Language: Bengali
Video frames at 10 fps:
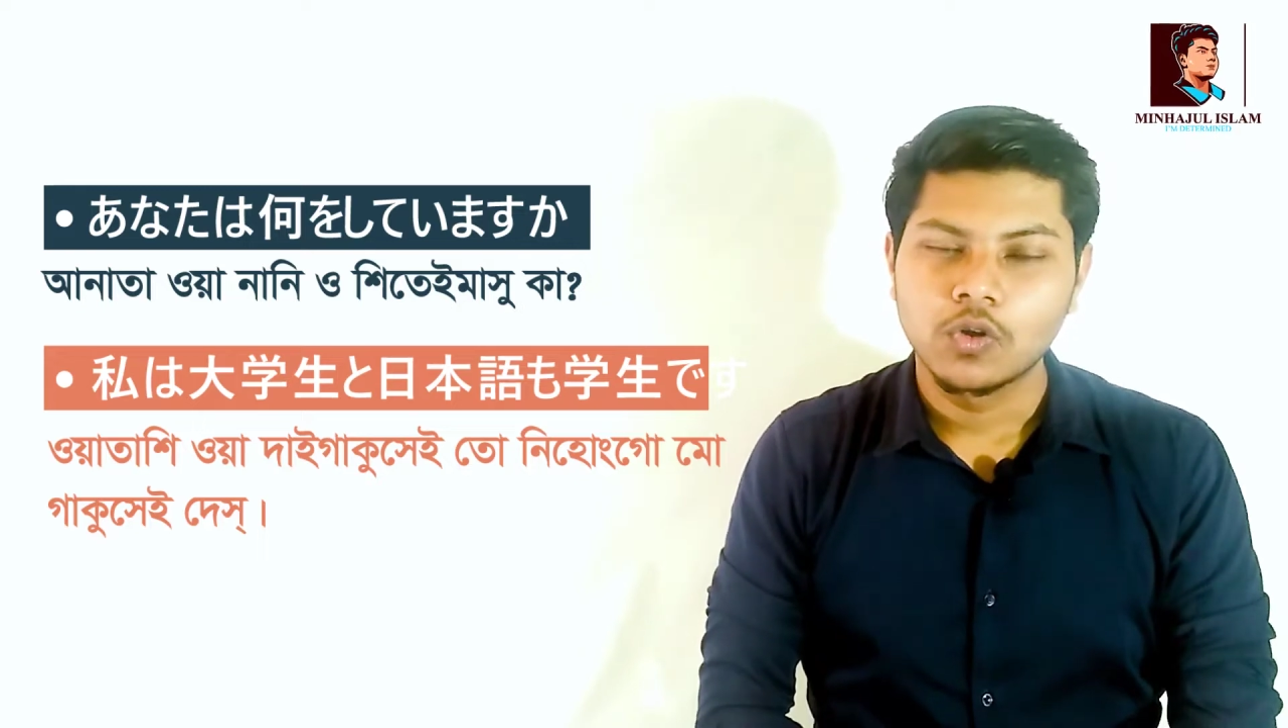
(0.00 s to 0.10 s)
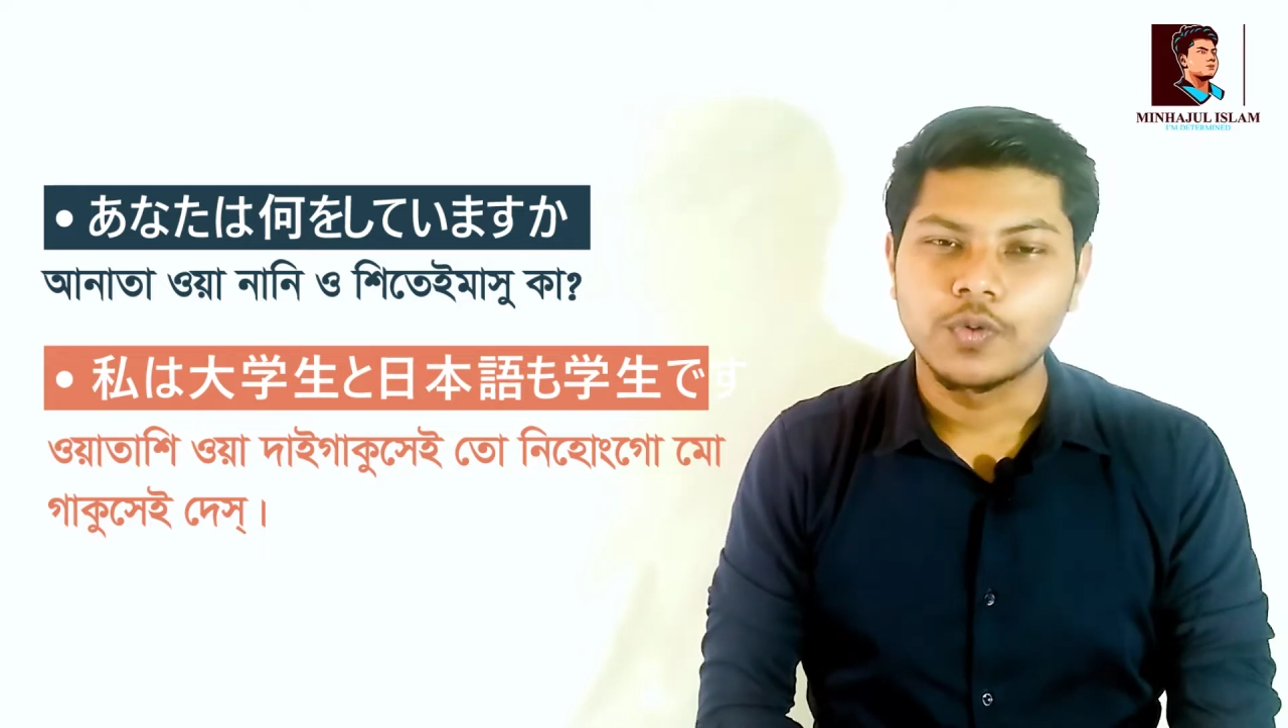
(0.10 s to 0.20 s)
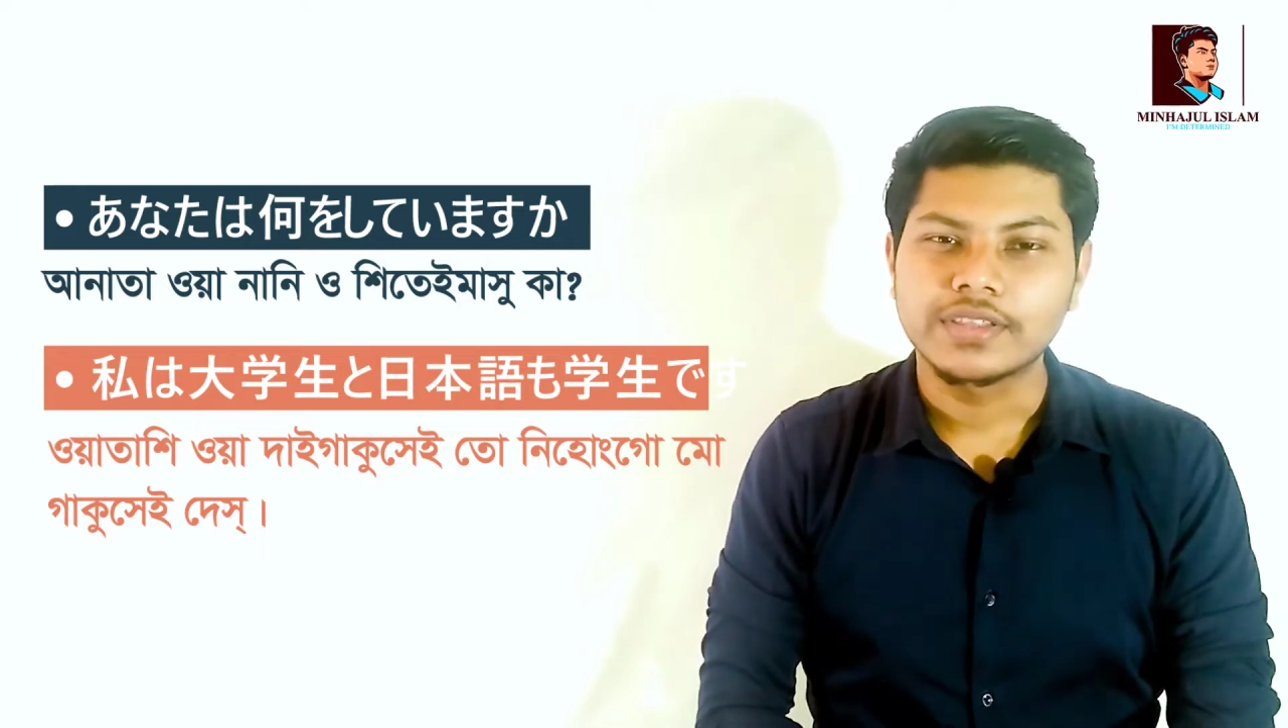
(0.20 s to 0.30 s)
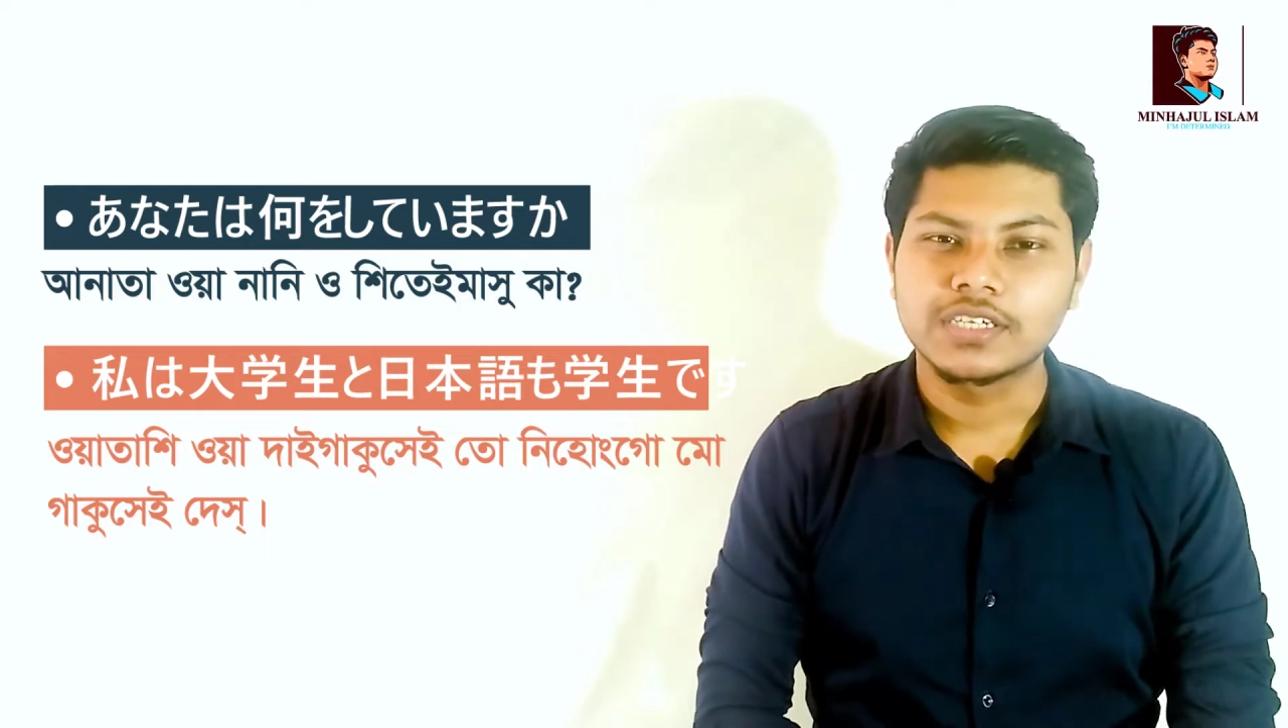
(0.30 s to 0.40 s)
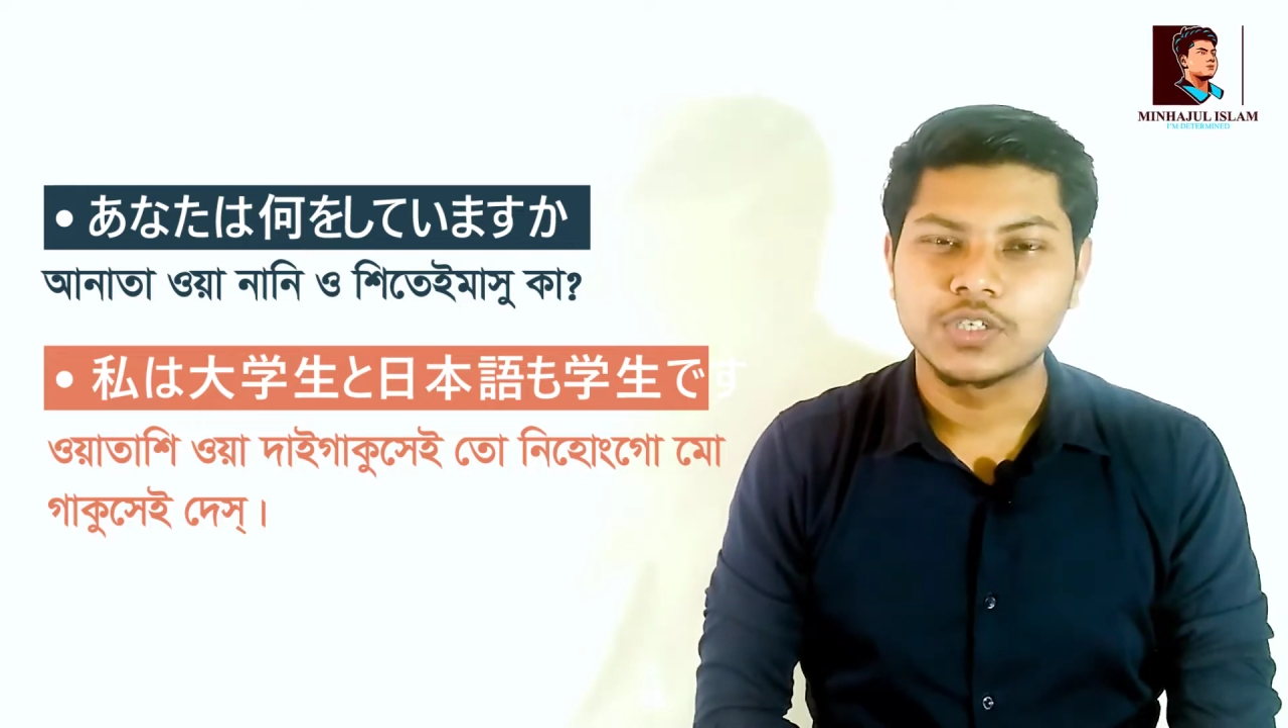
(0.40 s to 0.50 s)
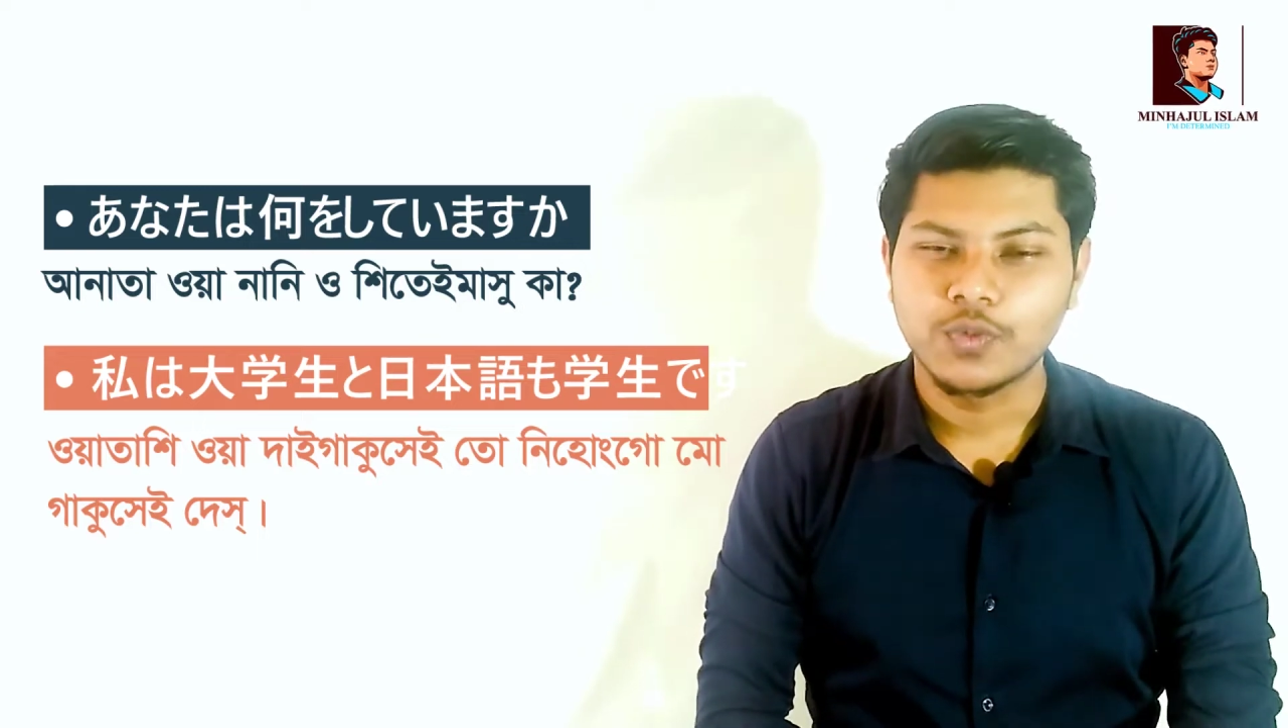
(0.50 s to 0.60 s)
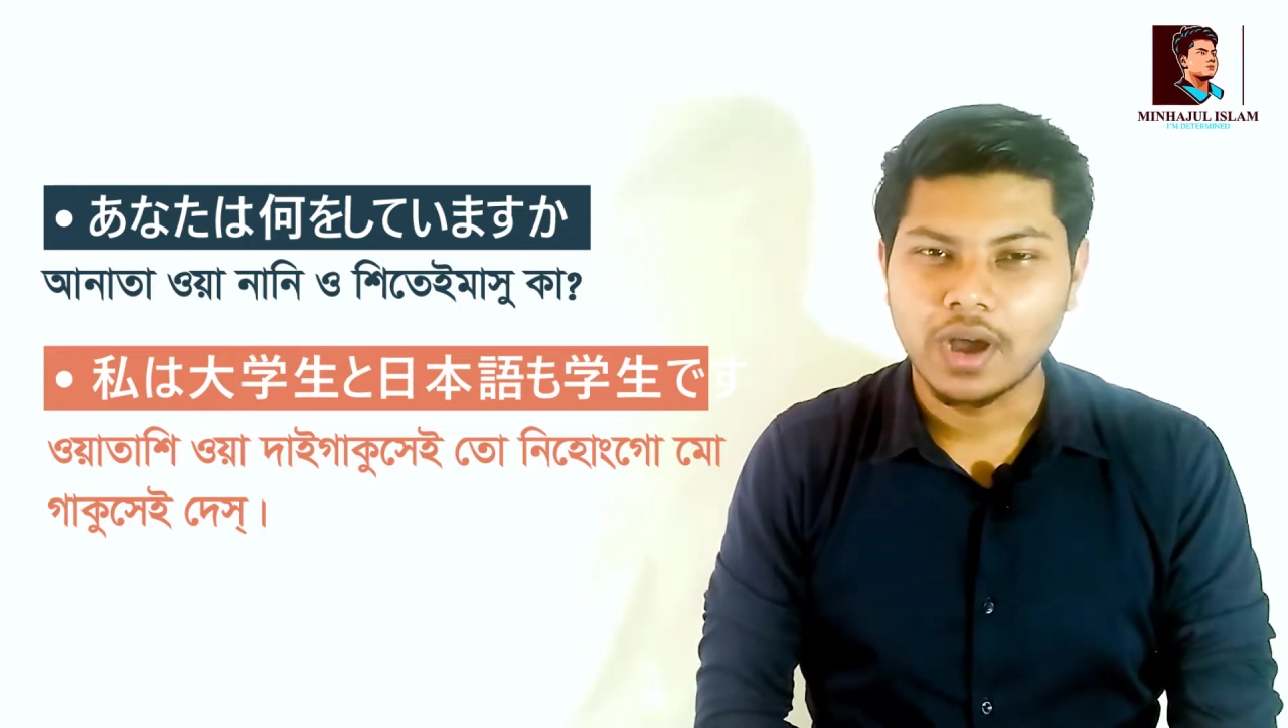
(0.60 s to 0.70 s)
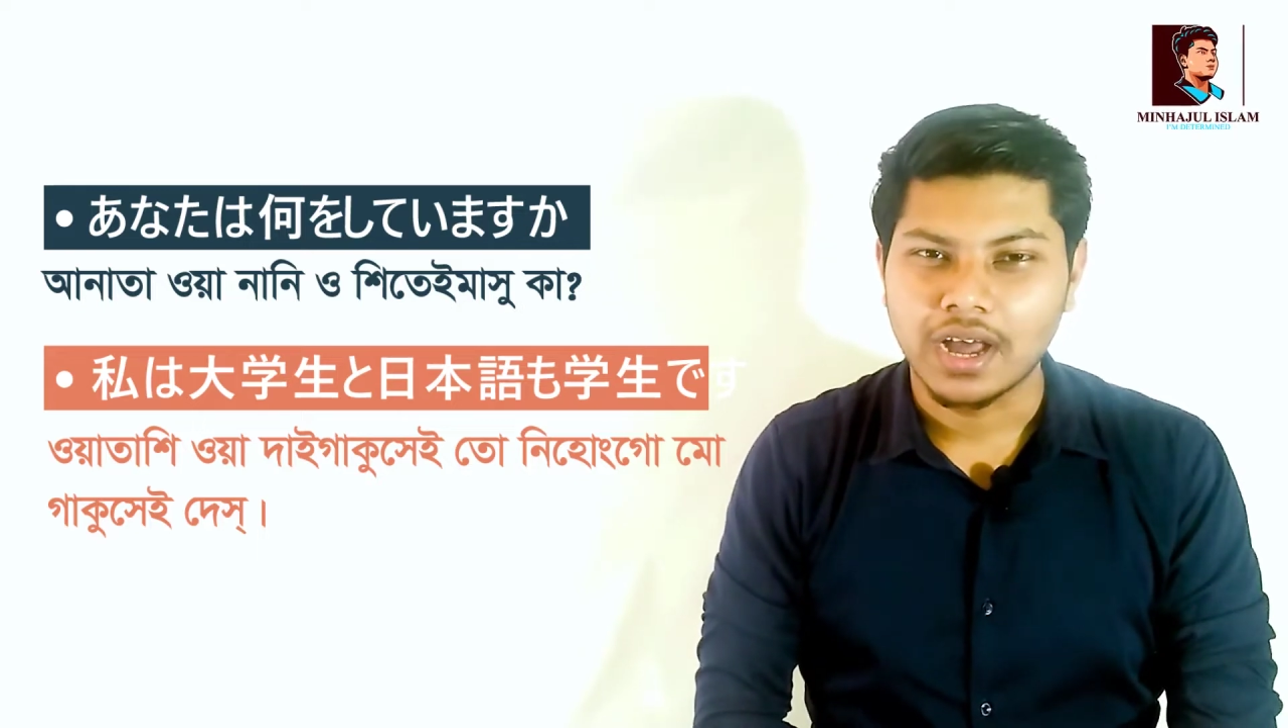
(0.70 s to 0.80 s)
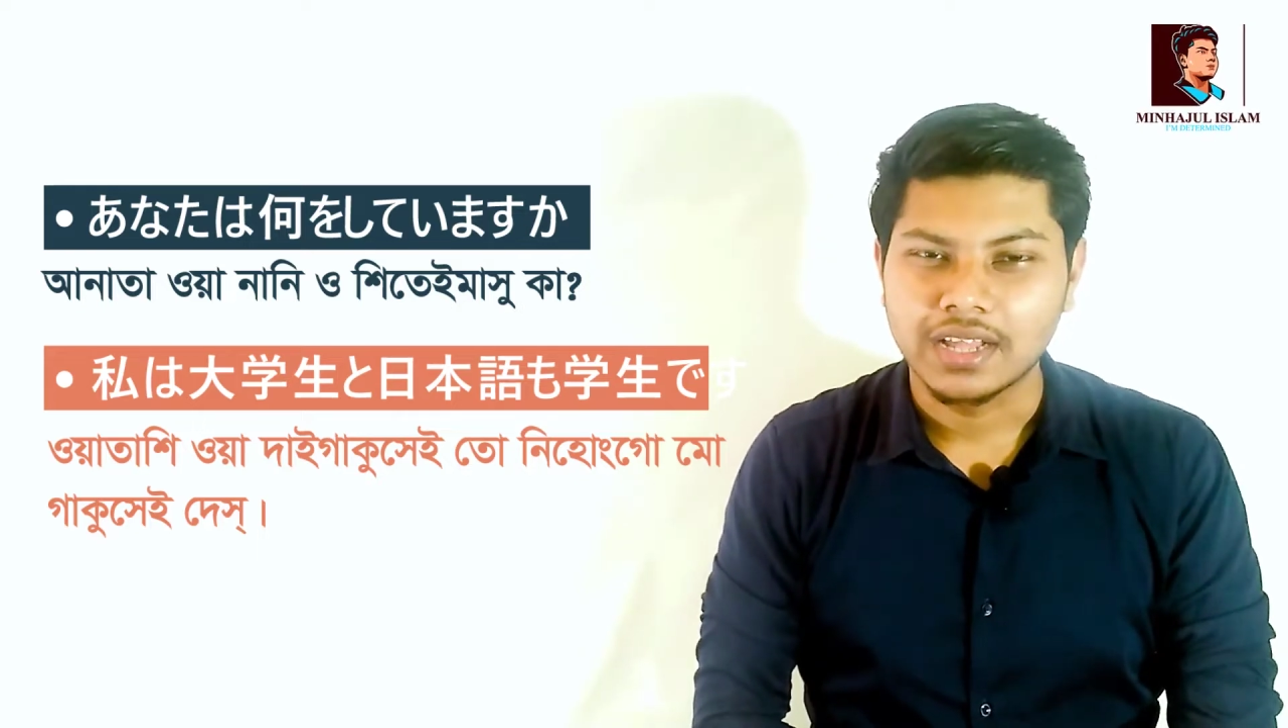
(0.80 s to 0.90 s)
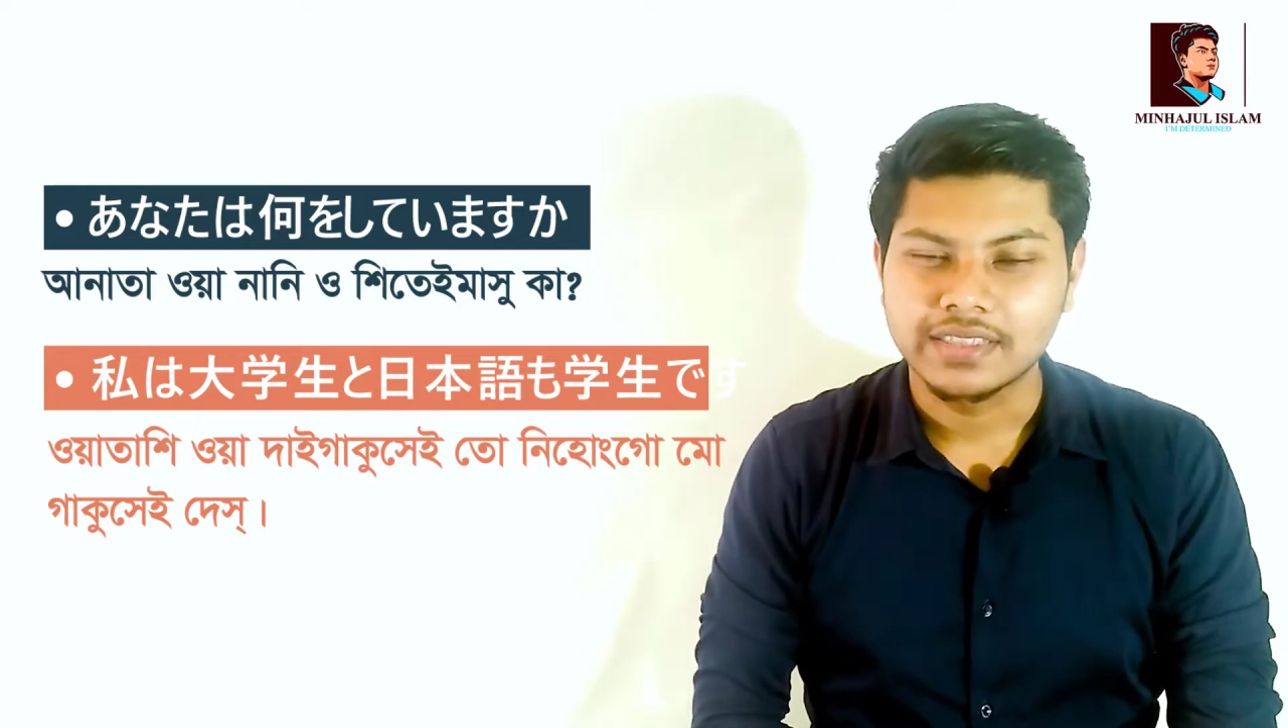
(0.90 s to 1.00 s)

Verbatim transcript: ওয়াতা ওয়া